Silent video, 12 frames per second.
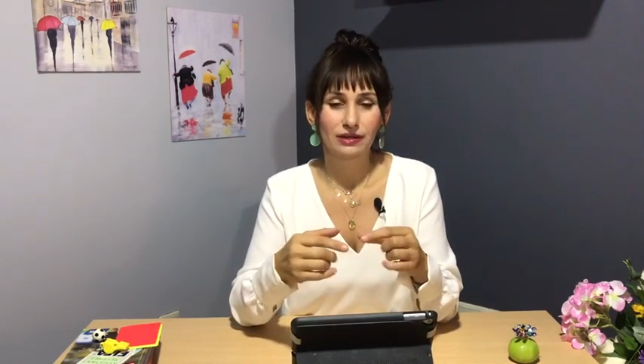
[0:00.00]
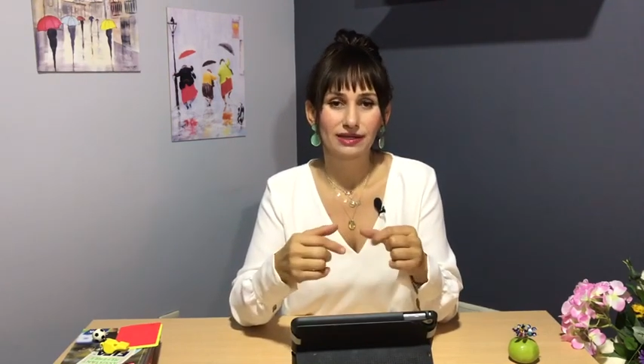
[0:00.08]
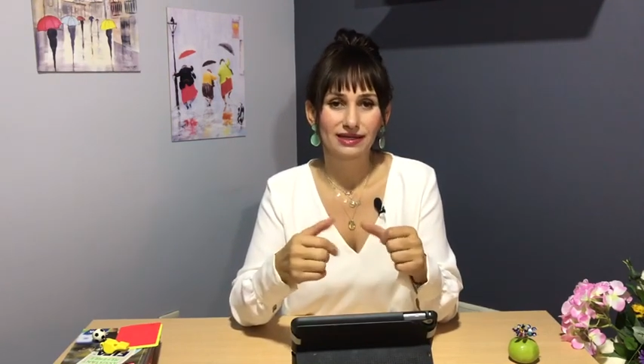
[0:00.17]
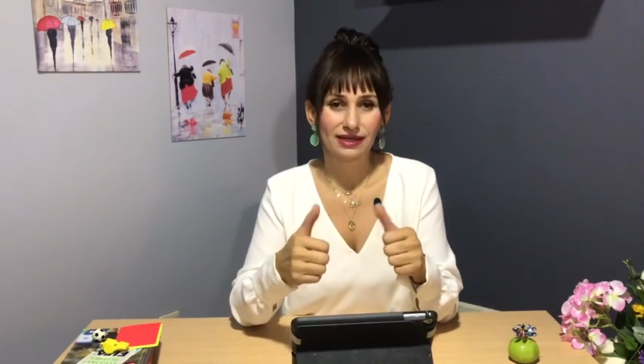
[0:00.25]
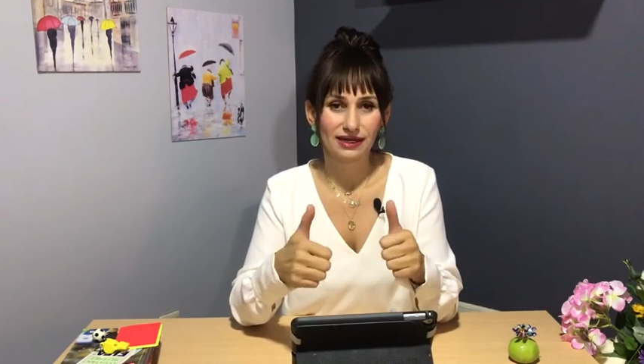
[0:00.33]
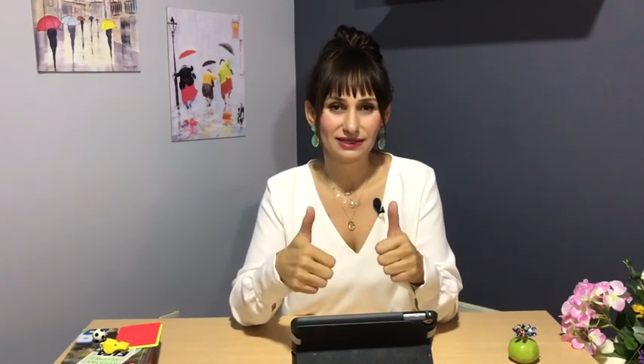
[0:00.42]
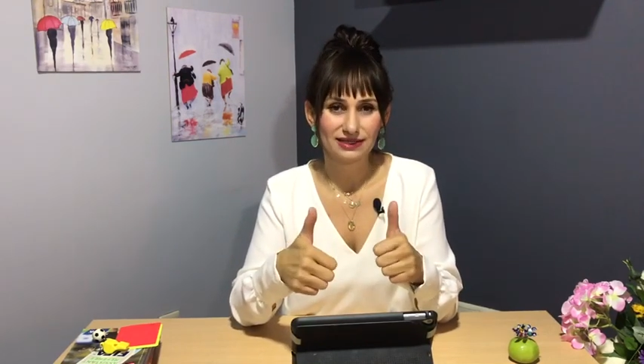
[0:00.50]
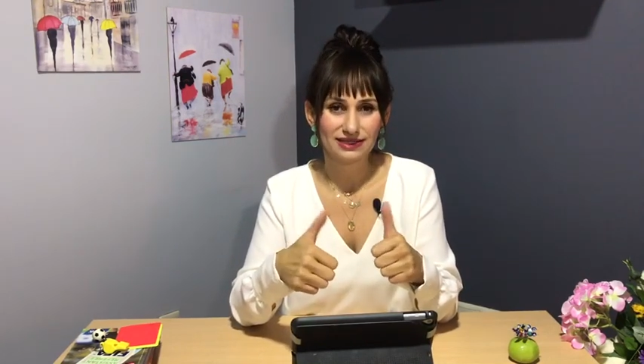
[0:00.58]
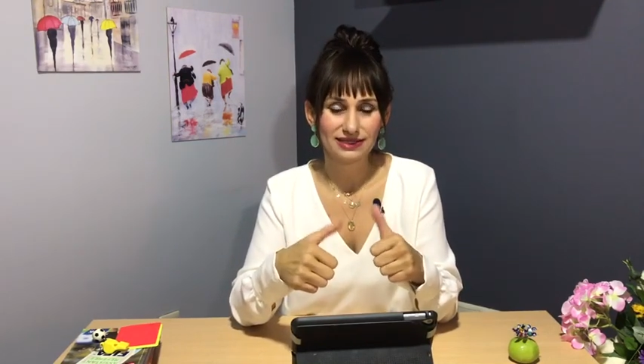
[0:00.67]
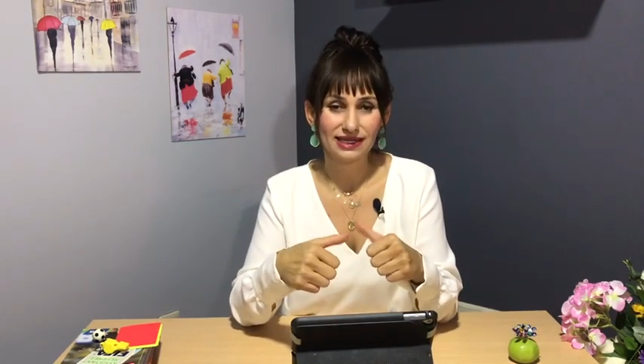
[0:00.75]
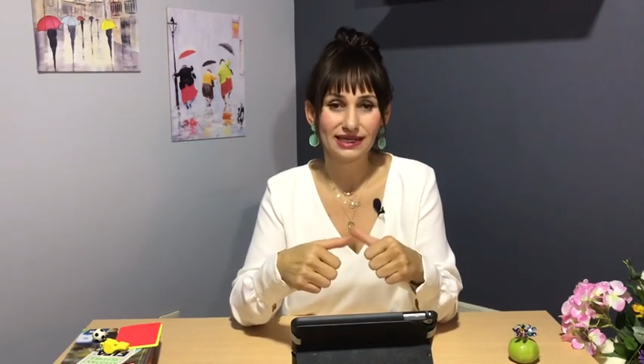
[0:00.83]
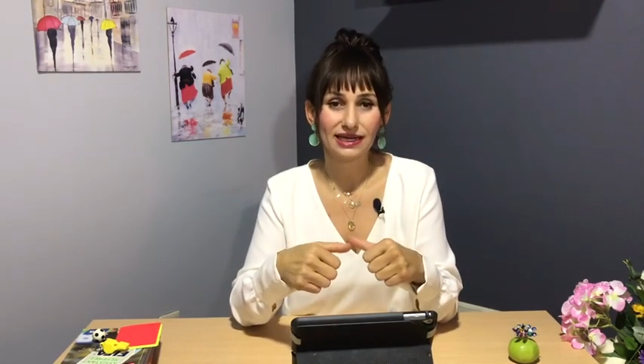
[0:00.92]

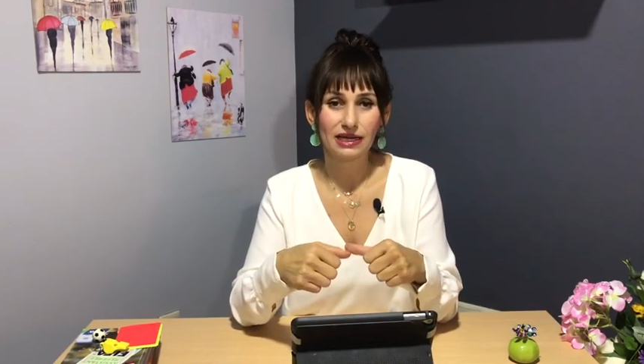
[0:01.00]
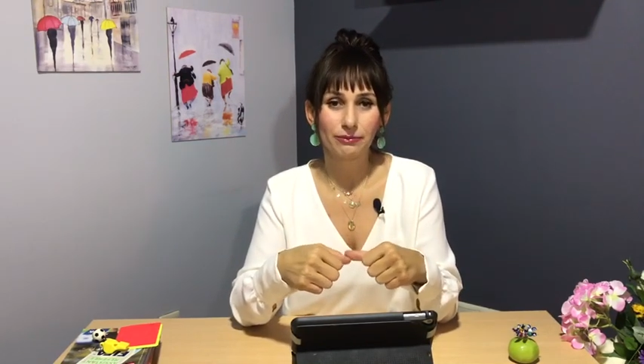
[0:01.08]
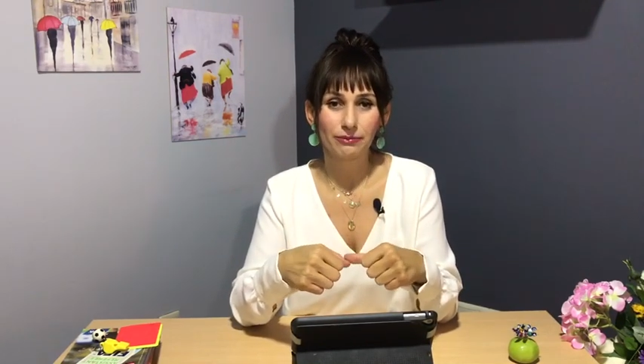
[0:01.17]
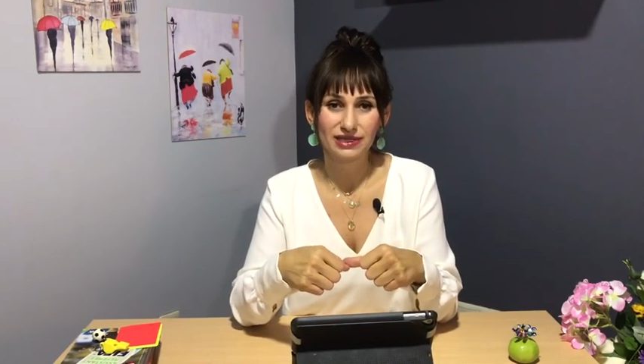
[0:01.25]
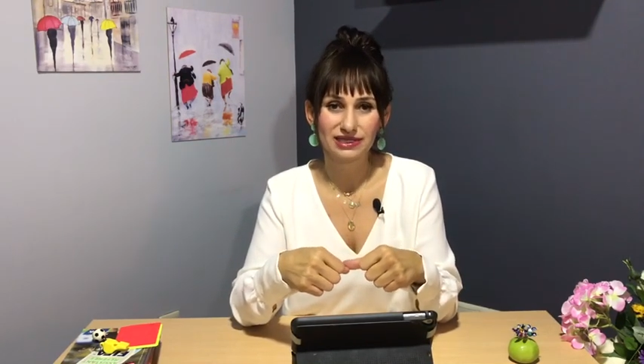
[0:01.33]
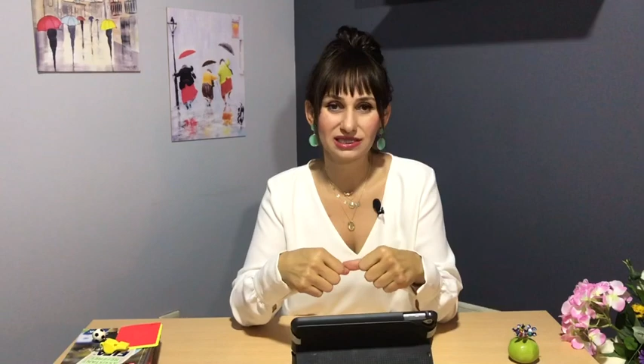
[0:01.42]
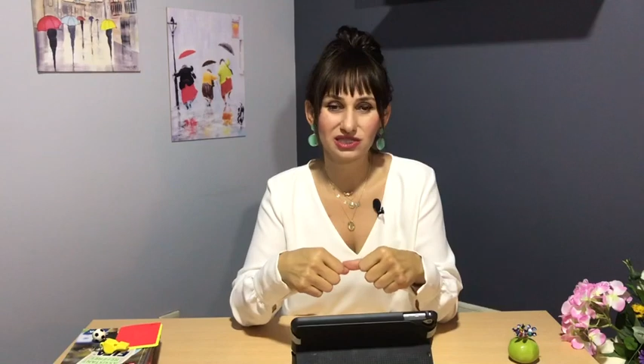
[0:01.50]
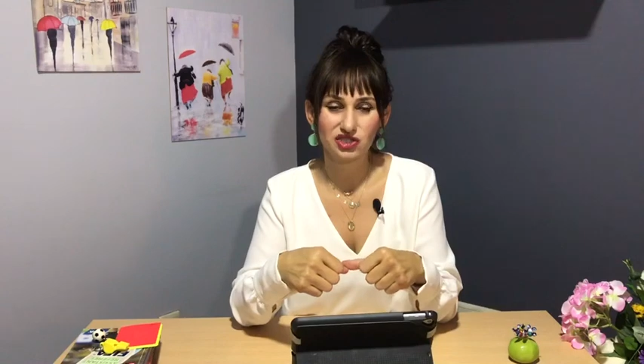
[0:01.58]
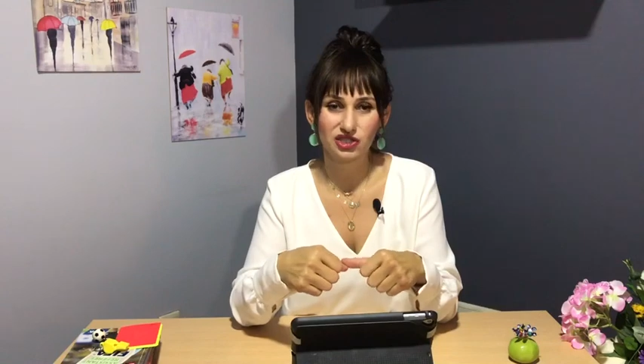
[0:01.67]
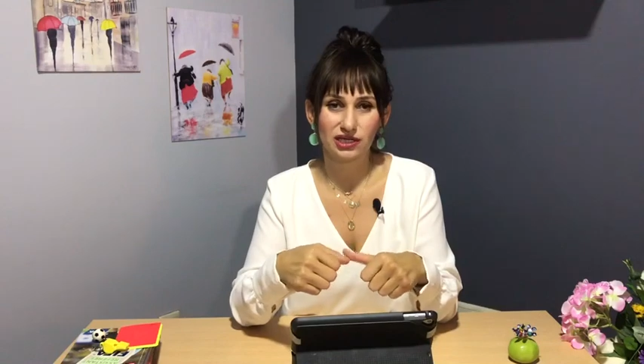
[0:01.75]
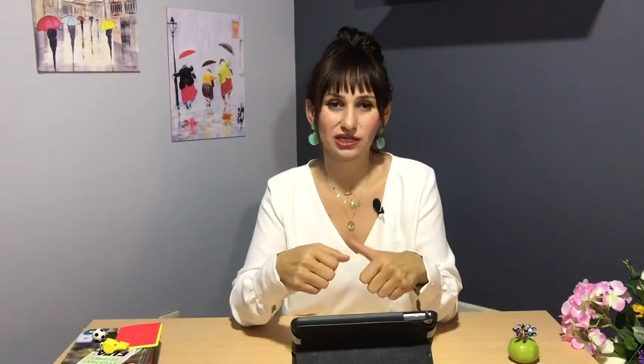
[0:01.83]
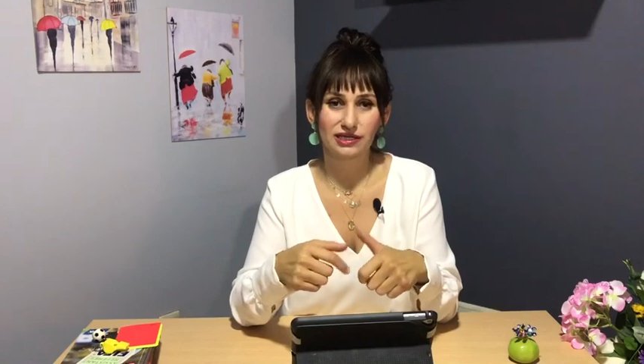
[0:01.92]
kendisine gelen
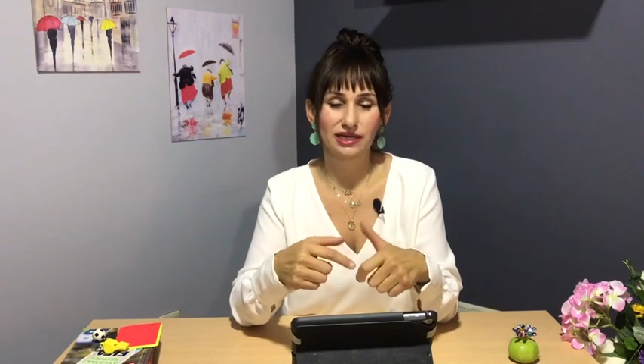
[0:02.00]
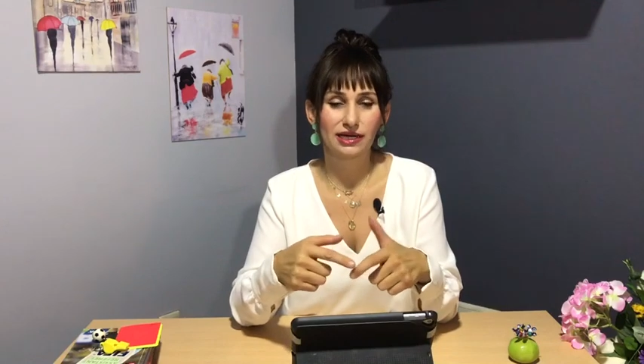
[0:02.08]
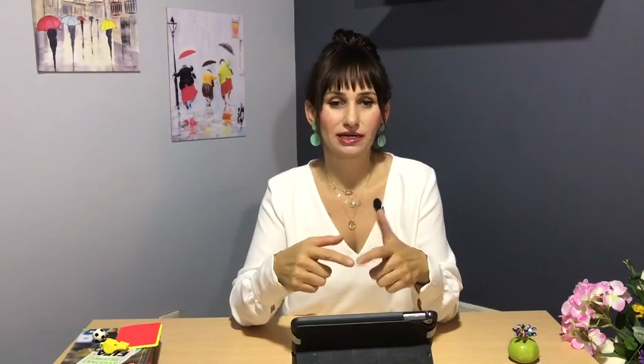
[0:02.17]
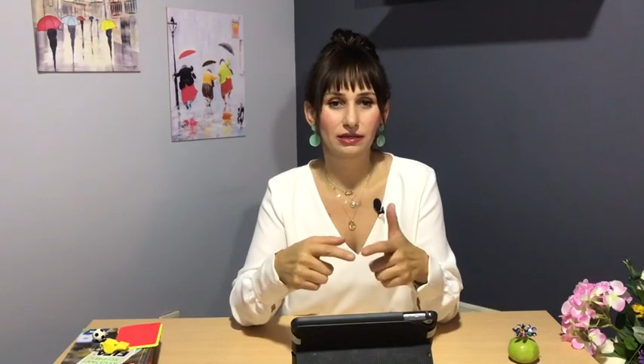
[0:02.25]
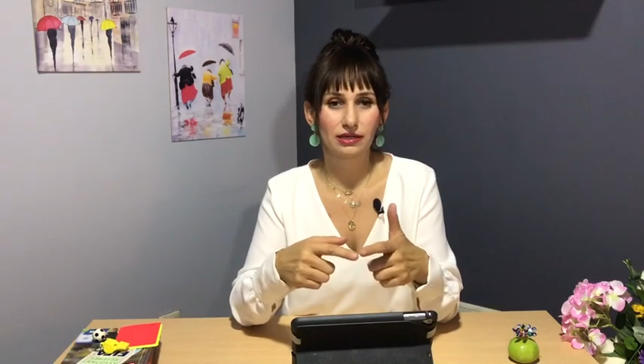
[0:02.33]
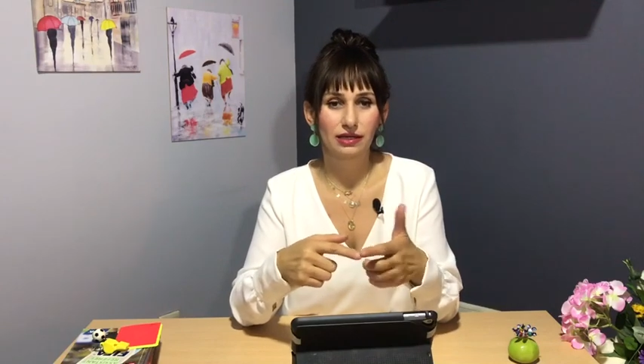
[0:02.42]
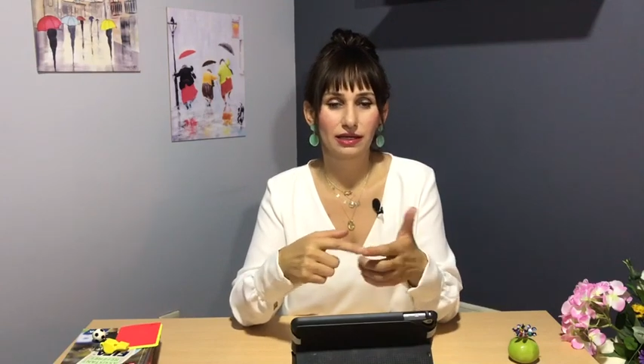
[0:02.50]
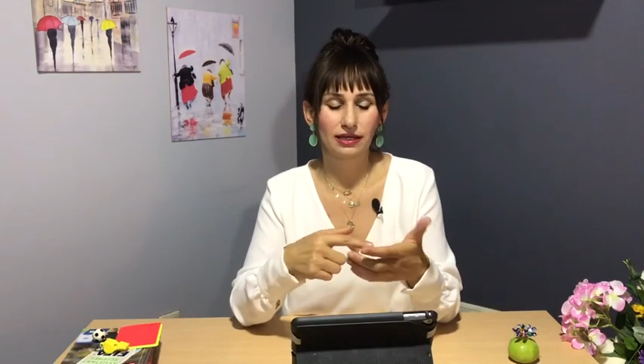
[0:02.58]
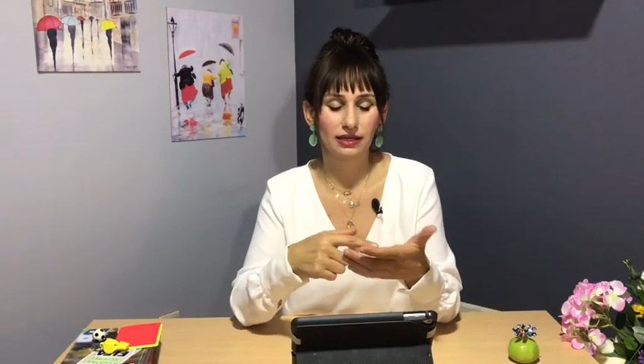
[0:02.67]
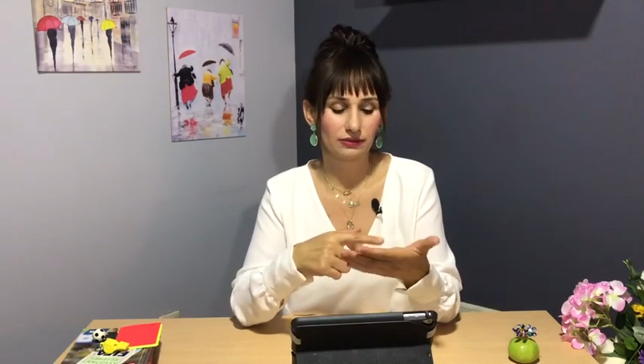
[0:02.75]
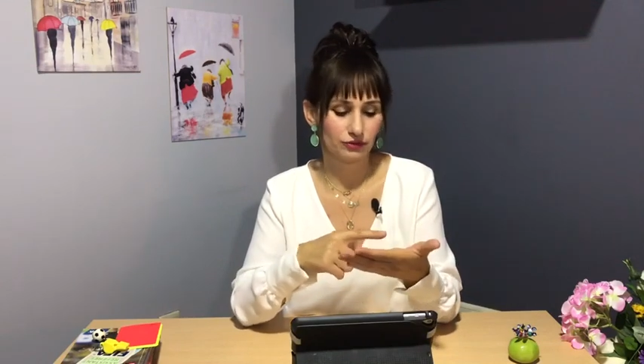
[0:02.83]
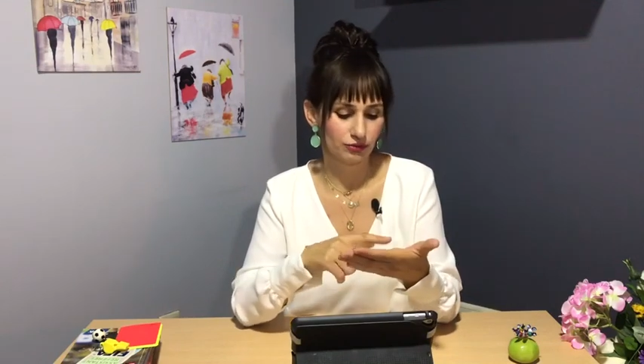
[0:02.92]
mesajı yani
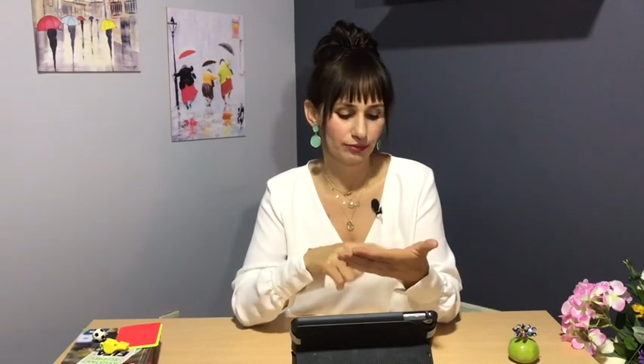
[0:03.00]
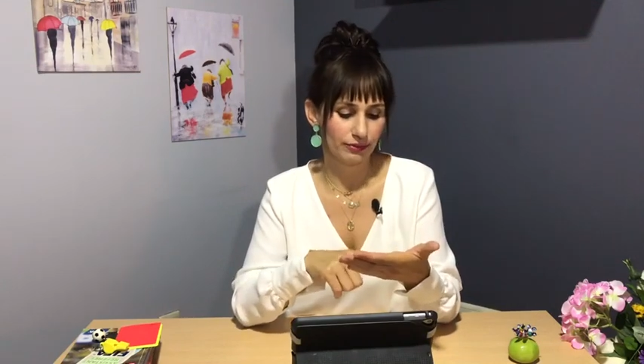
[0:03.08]
e,